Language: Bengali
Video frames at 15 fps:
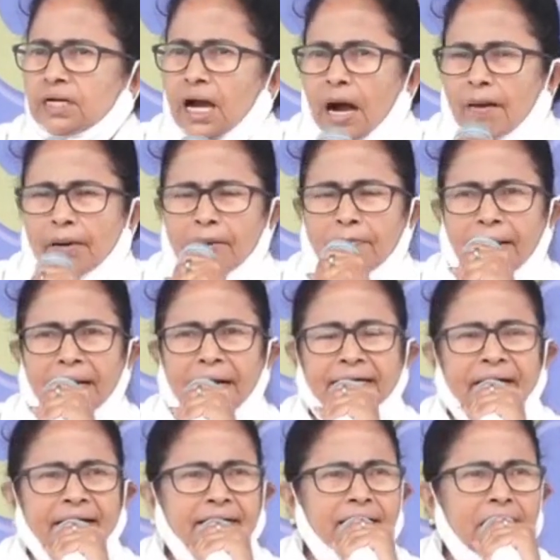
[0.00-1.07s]
আবার মেরে
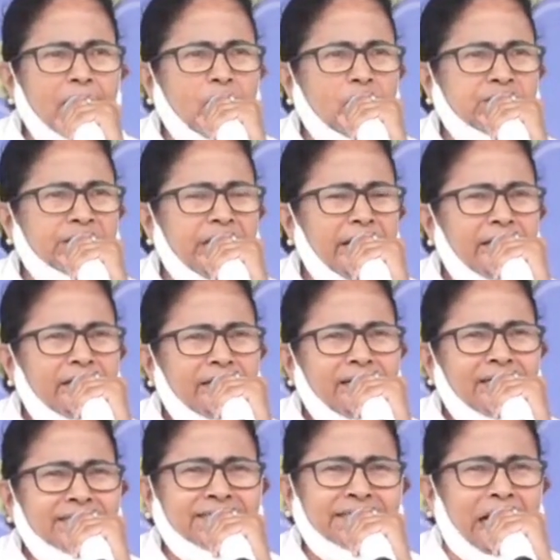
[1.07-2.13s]
টেরে দিয়ে বলছে
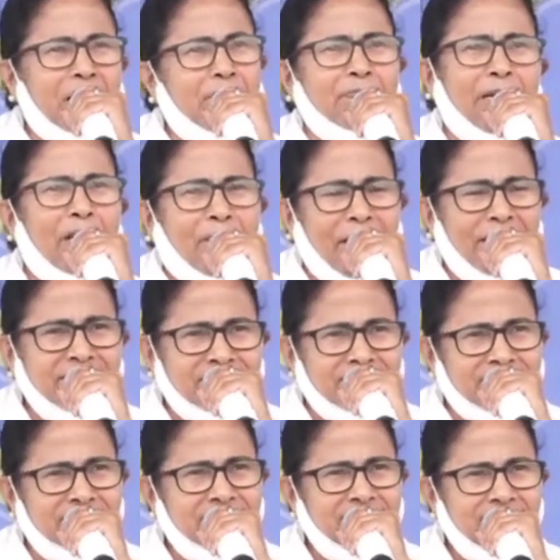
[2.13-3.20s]
সেলফ ডিফেন্স
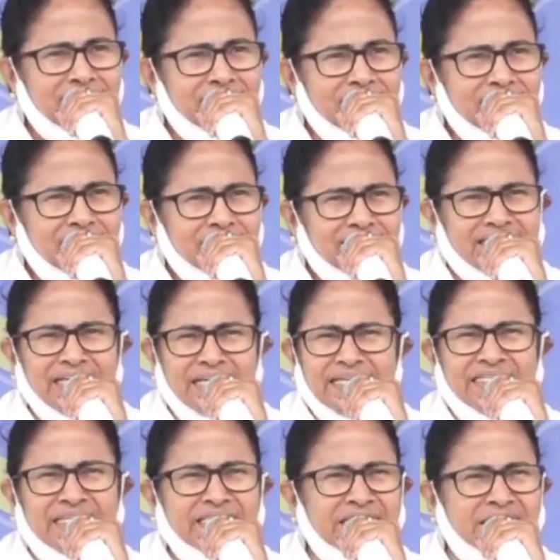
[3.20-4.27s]
ছি
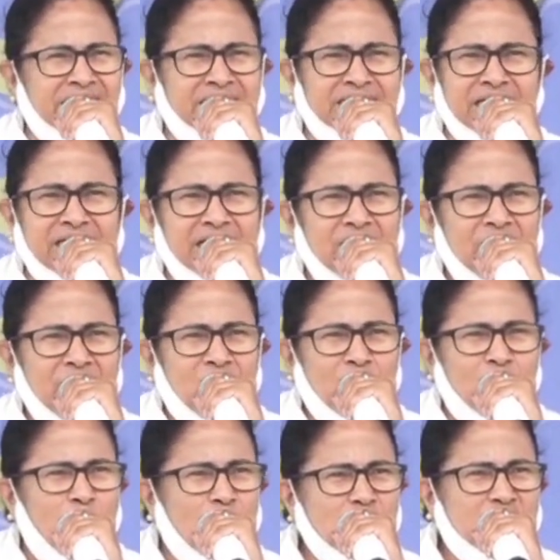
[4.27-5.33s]
ছি ছি ছি ছি
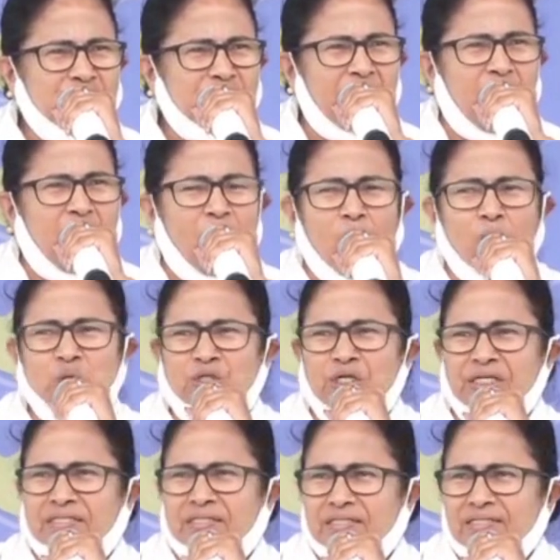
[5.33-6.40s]
লজ্জা হওয়া
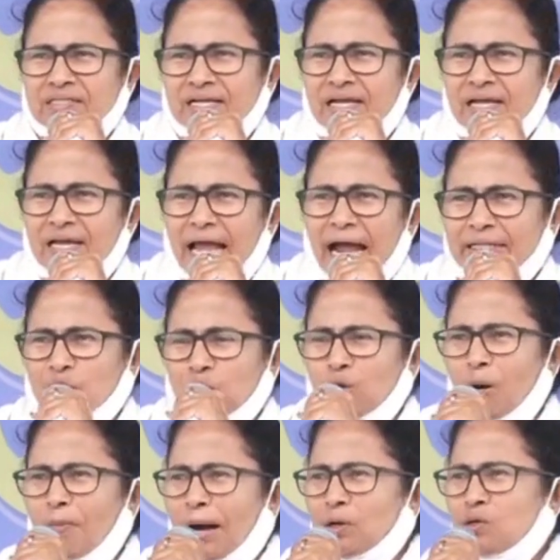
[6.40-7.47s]
উচিত
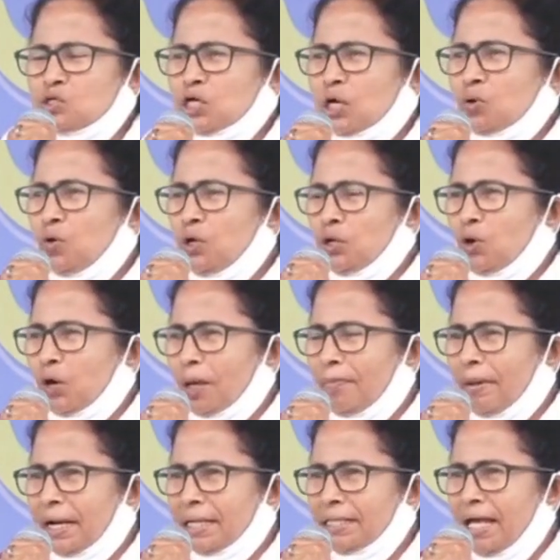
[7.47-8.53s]
এতগুলো মানুষকে গুলি করে
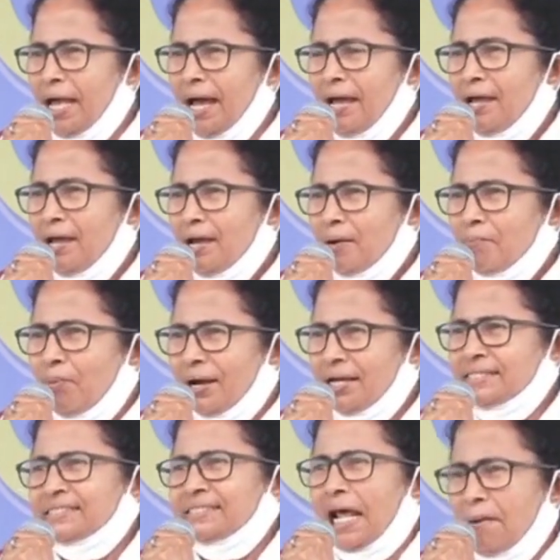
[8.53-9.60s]
মেরে দিয়ে বলে
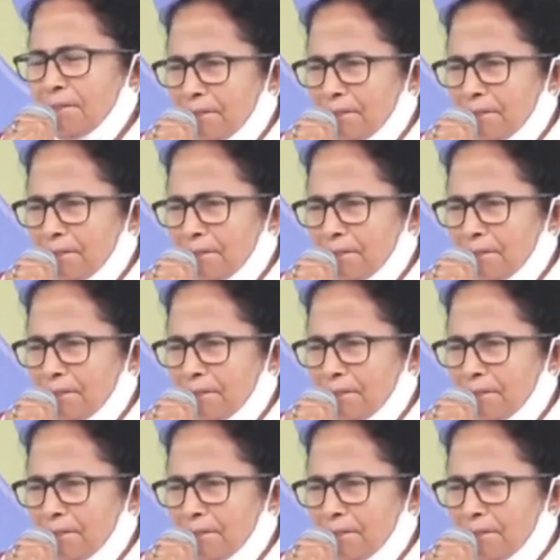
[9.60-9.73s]
সেলফ